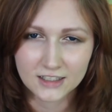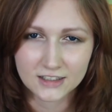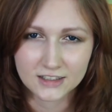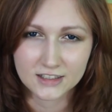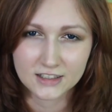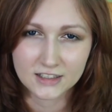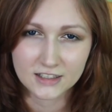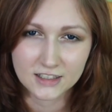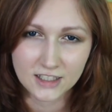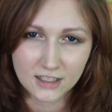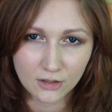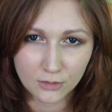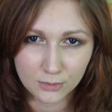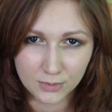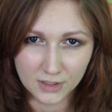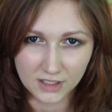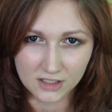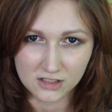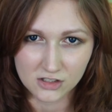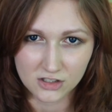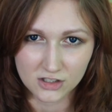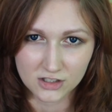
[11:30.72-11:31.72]
Nie
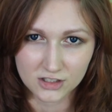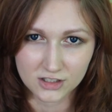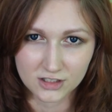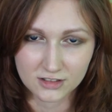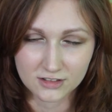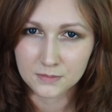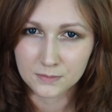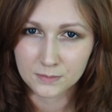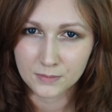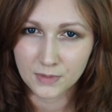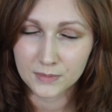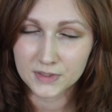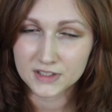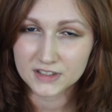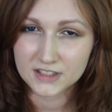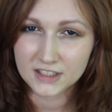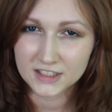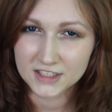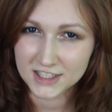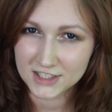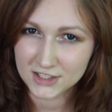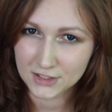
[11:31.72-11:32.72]
obrażę się.
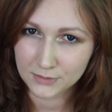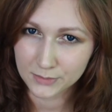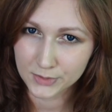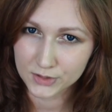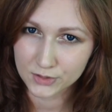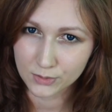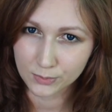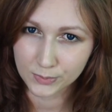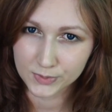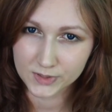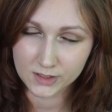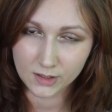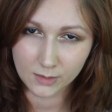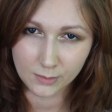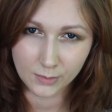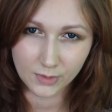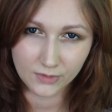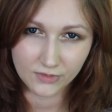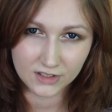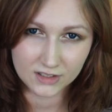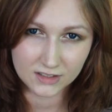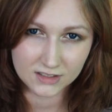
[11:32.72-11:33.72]
Pamiętajcie, żeby
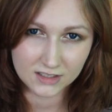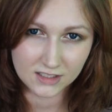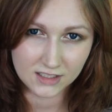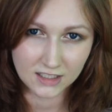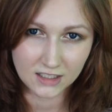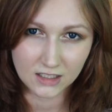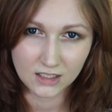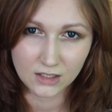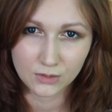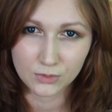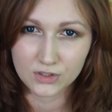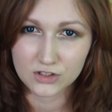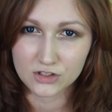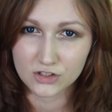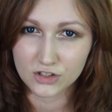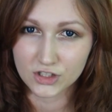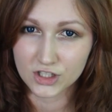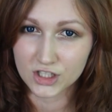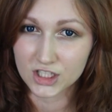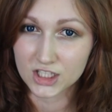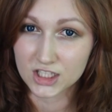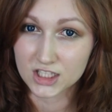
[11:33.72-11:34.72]
subskrybować kanał,
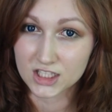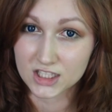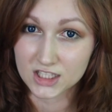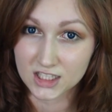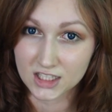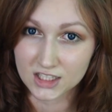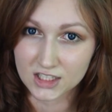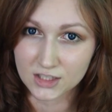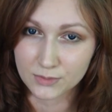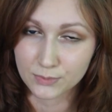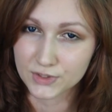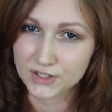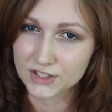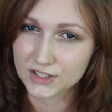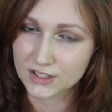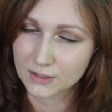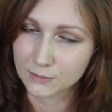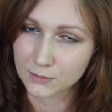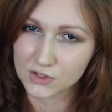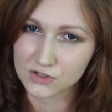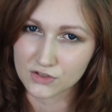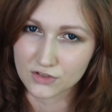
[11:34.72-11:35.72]
jeżeli chcecie być
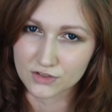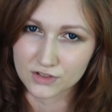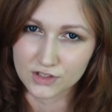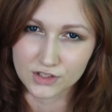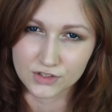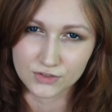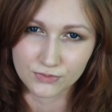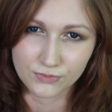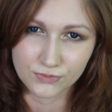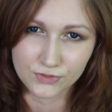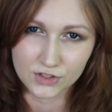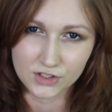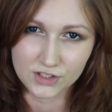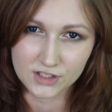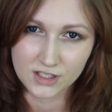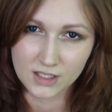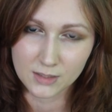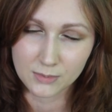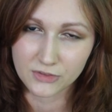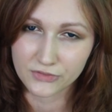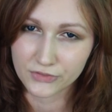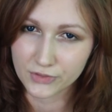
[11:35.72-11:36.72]
na bieżąco z
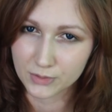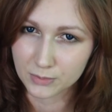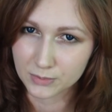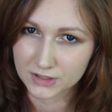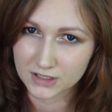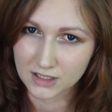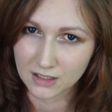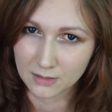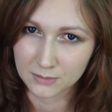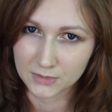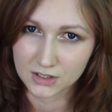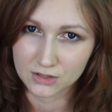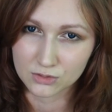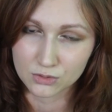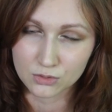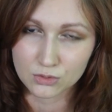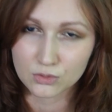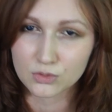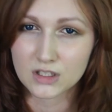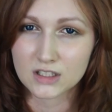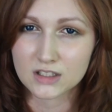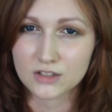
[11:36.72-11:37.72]
wszystkimi filmikami,
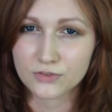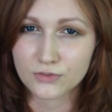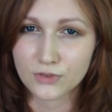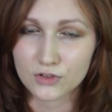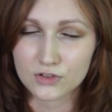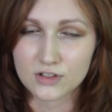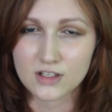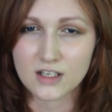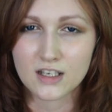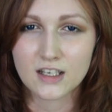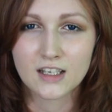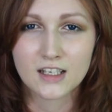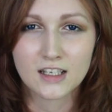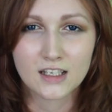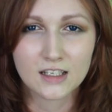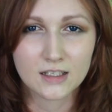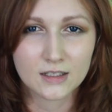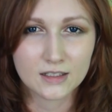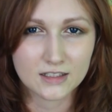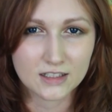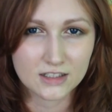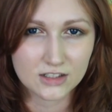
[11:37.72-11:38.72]
które tworzę.
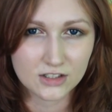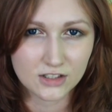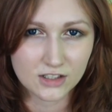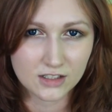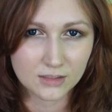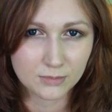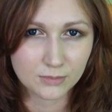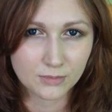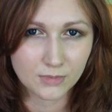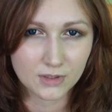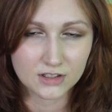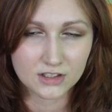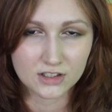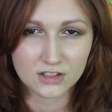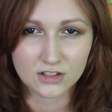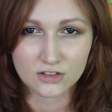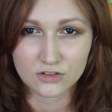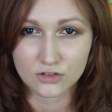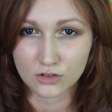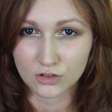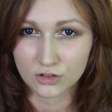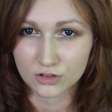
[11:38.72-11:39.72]
Jeżeli macie
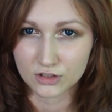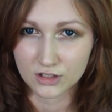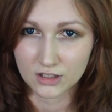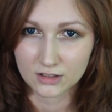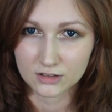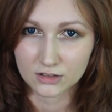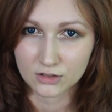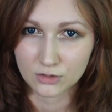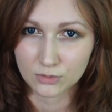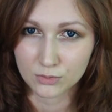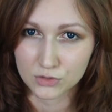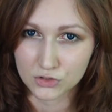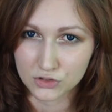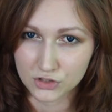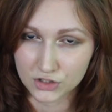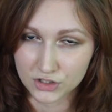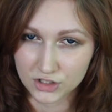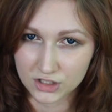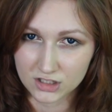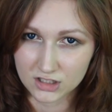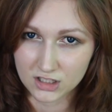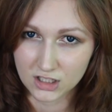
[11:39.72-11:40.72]
też ochotę, to
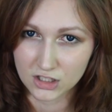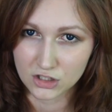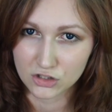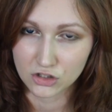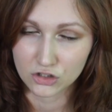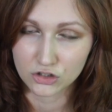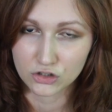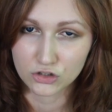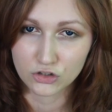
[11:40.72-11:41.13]
możecie zajrzeć